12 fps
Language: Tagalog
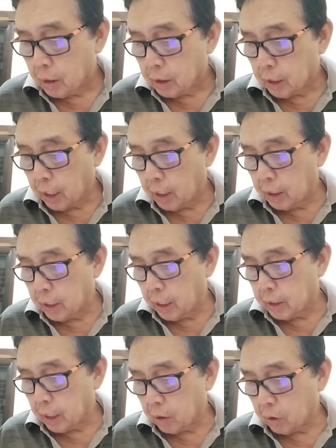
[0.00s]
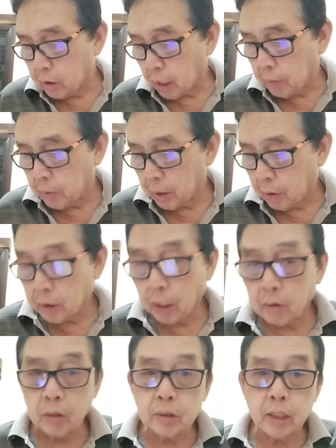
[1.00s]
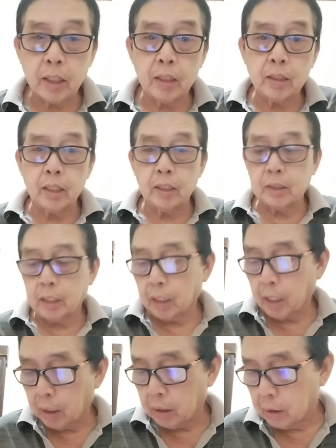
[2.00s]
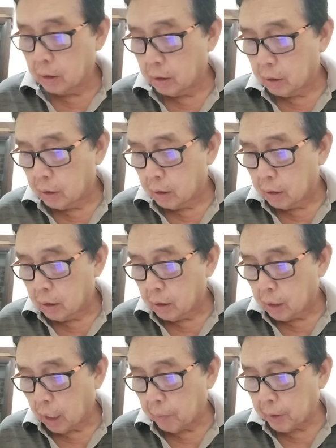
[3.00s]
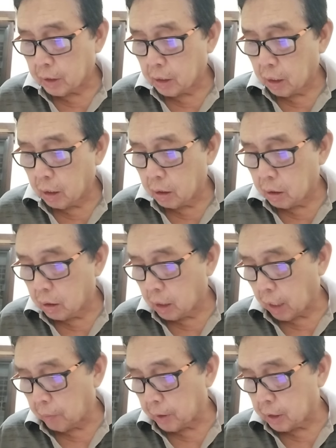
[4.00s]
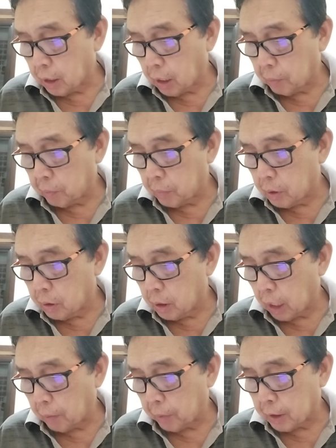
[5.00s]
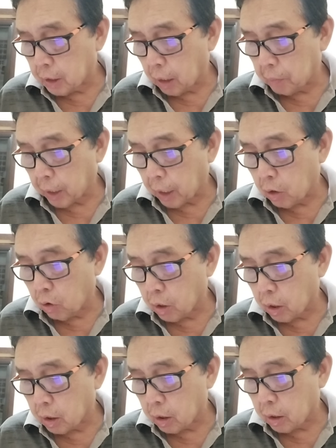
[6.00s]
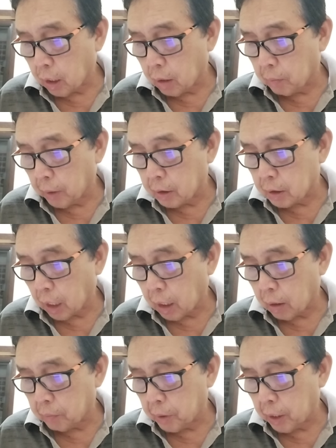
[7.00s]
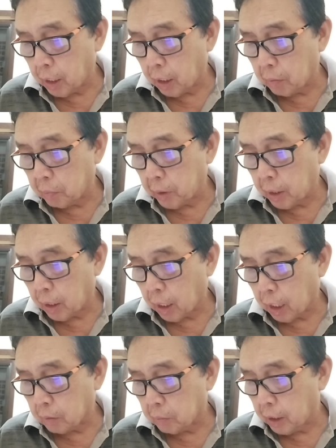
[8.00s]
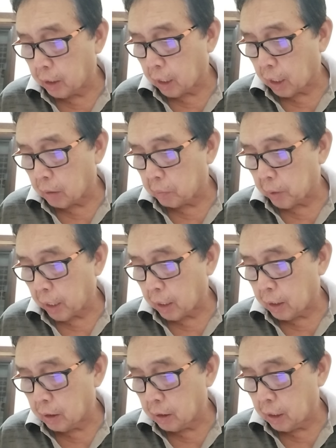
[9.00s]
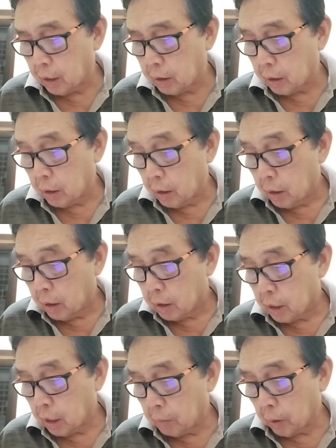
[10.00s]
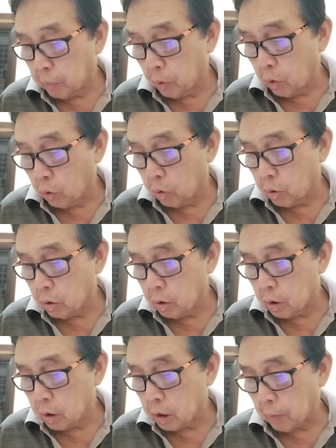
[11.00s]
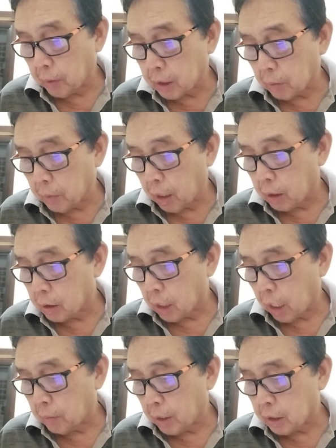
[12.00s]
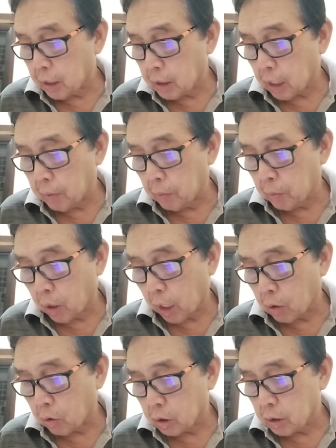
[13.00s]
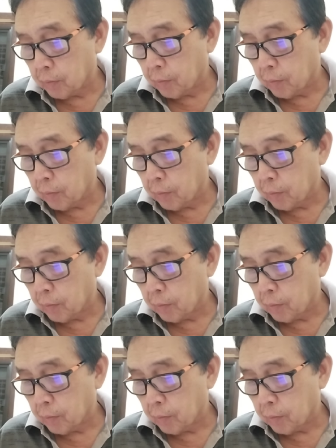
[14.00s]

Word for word: Shirley Jaser, oh, sabi niya. shout out Shirley Jaser, ha. Ah. Dapat si dapat sila dapat sila priority ng bansa, PNP at militar para hindi sila mabuyo sa masama. Tama sinasabi mo, Karox,